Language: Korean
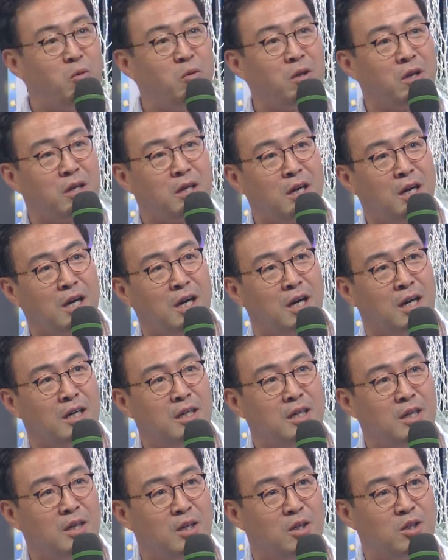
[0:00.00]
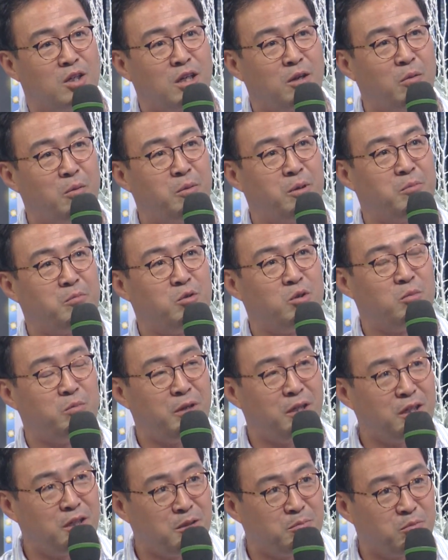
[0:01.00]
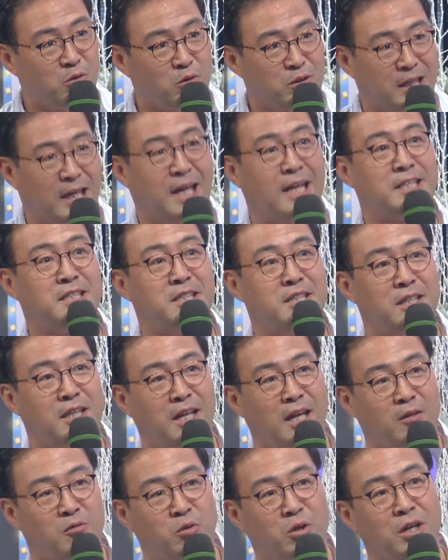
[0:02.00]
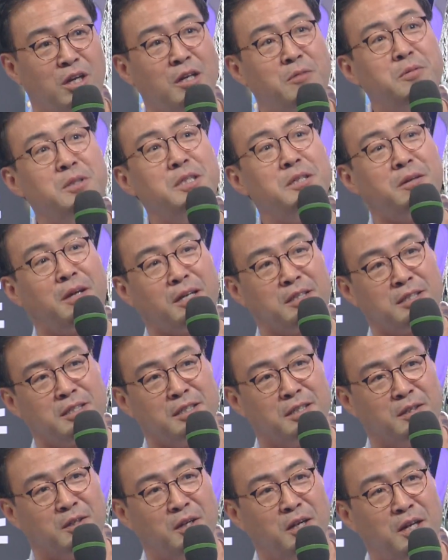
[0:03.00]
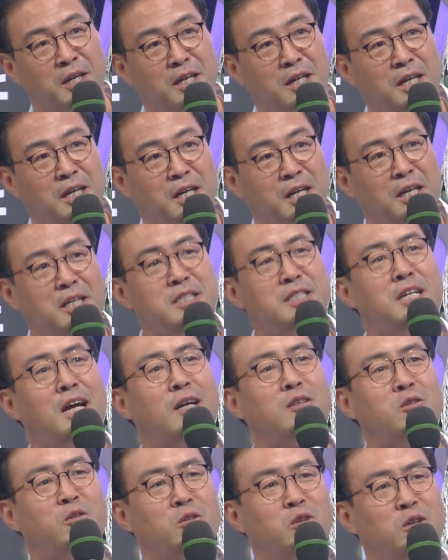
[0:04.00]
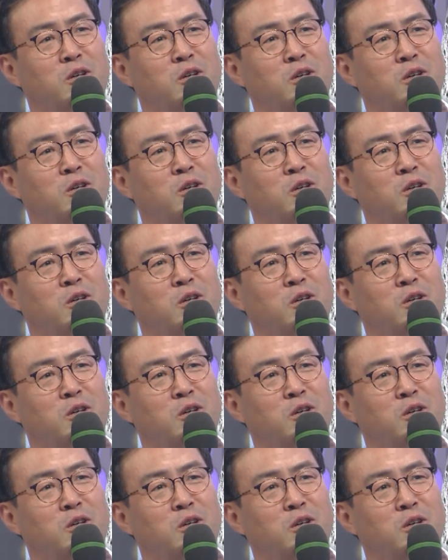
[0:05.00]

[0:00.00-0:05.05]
보니까 어떻게 보면 물론 며느님도 잘하시는데 우리 어머님께서 인상도